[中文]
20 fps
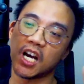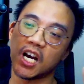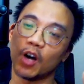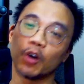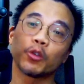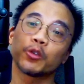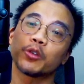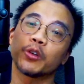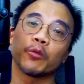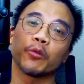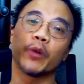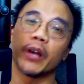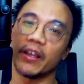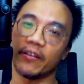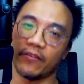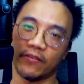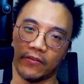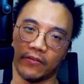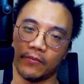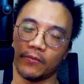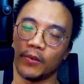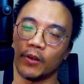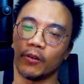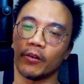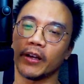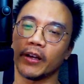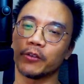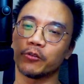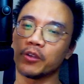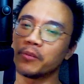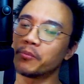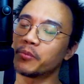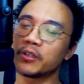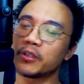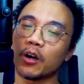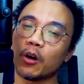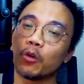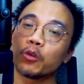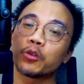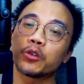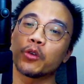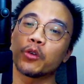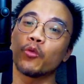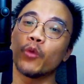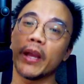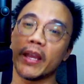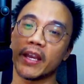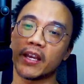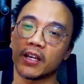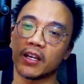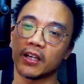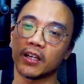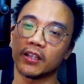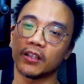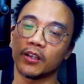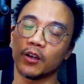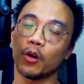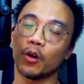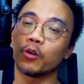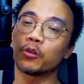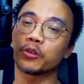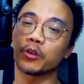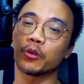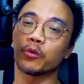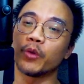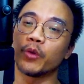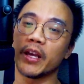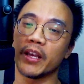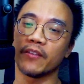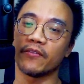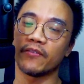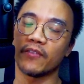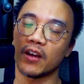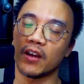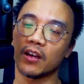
Ocean wave, OK，所以不叫 Ocean wake，Ocean wave，